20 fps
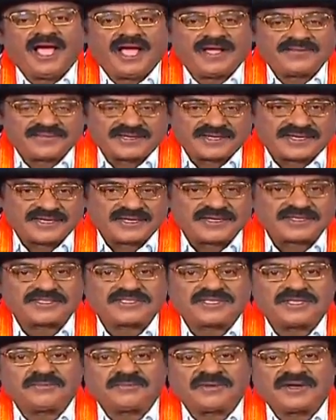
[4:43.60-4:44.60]
அந்த
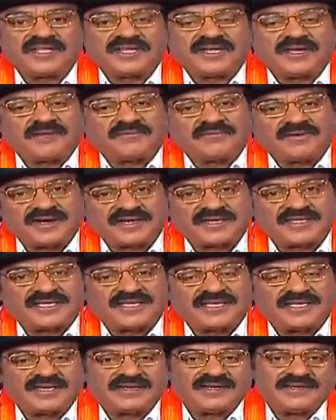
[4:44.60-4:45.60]
கருத்தின்படி நாம்
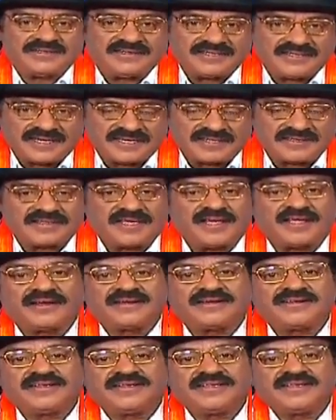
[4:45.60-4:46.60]
வாழ்க்கையில் நடந்தால்
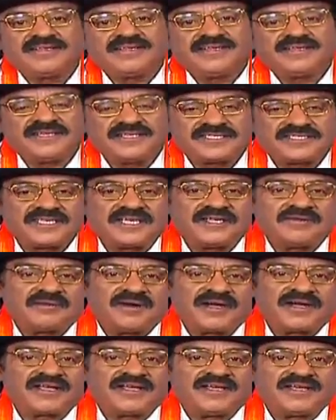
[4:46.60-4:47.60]

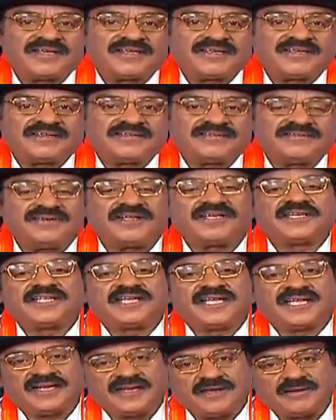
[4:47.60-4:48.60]
நிச்சயமாக
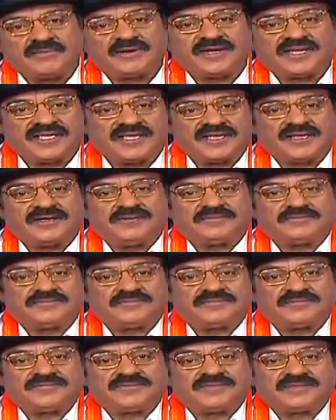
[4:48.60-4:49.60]
வெற்றியை நாம் அடையலாம்
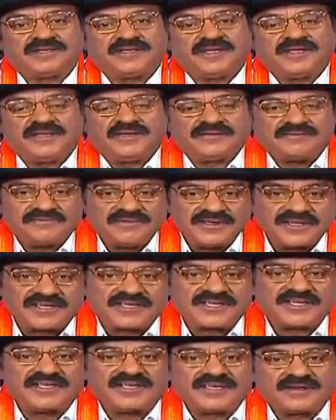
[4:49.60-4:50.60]

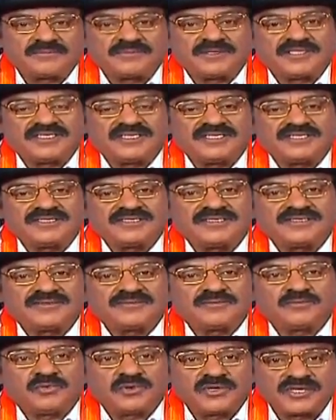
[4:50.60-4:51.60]
வெற்றி என்பது
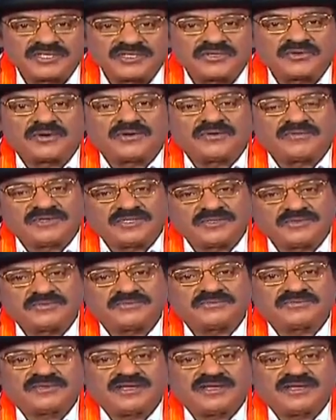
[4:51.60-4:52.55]
புரிந்து கொள்வதும்